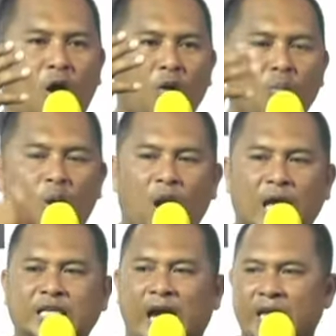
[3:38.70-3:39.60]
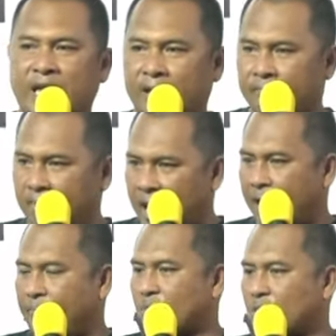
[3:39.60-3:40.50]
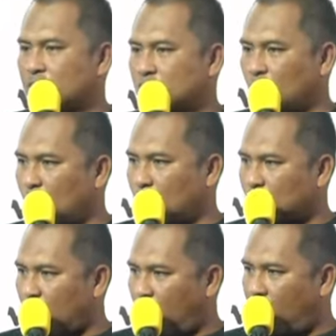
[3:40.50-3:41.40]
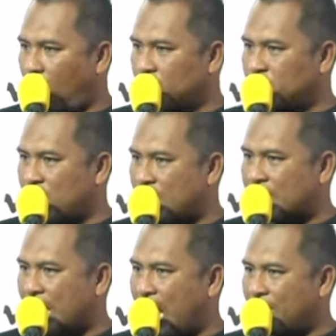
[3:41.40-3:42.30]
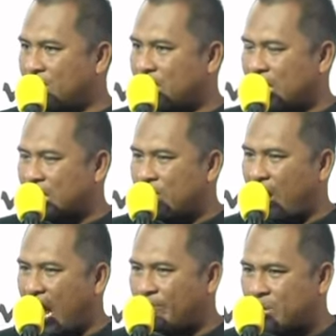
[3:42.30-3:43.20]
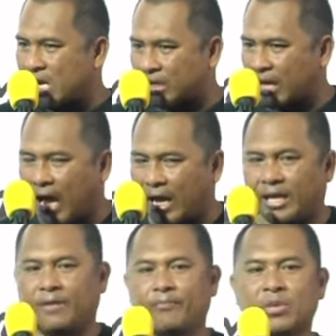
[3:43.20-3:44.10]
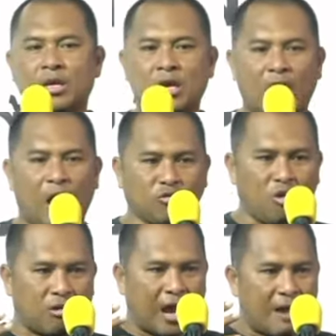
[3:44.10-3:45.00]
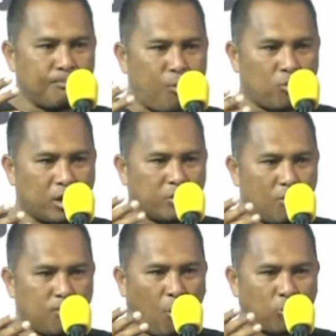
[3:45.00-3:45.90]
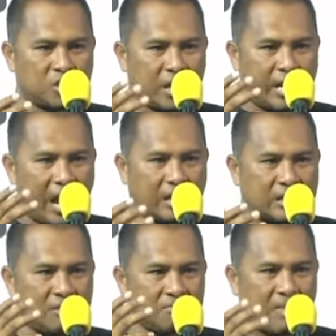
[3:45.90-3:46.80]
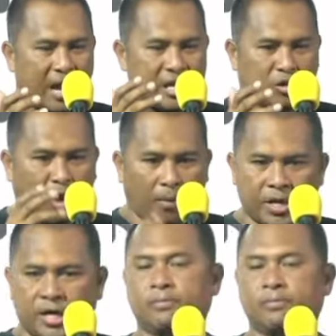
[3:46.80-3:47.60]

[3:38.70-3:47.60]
องบรชัยเหมมะ สูตรของเซียนการเมืองในพักเพื่อไทย เขาต้องการปลุกระดมคนเสื้อแดงขึ้นมาอีกรอบหนึ่ง